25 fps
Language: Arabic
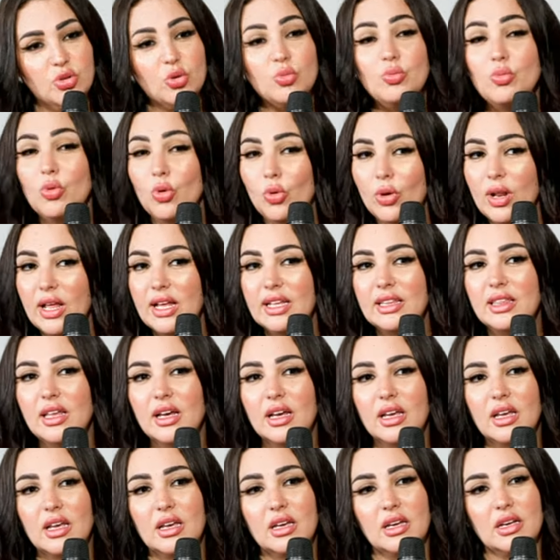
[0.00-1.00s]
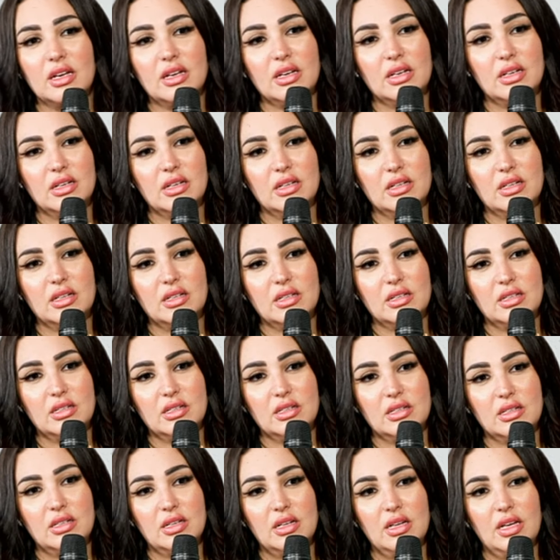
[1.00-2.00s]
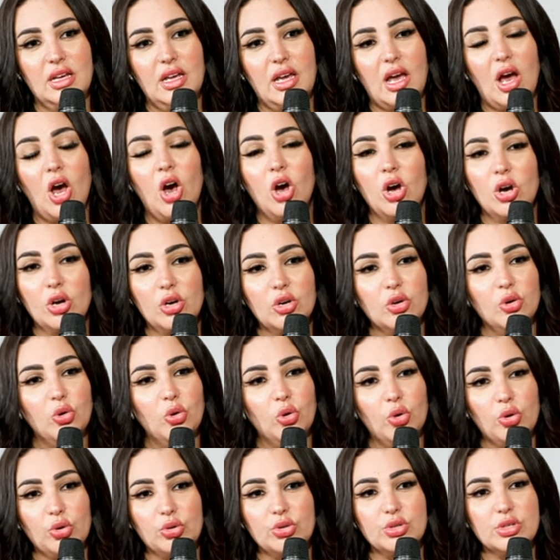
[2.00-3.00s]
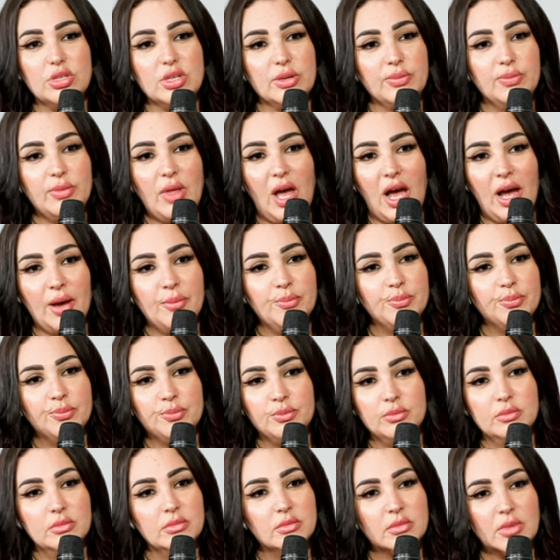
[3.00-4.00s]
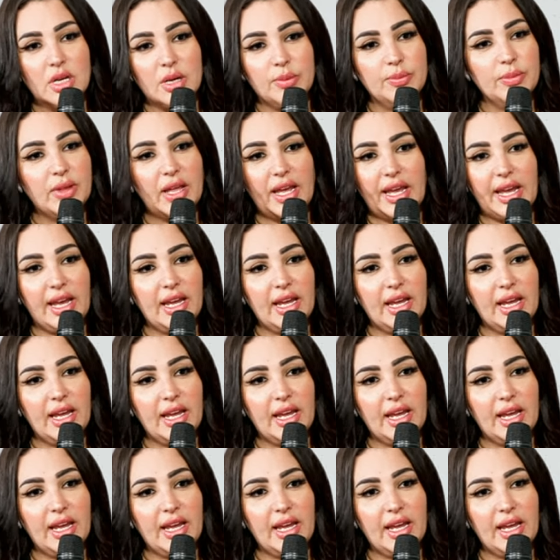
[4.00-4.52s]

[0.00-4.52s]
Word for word: دي ام ولادك اخ اخت ابن عم ابن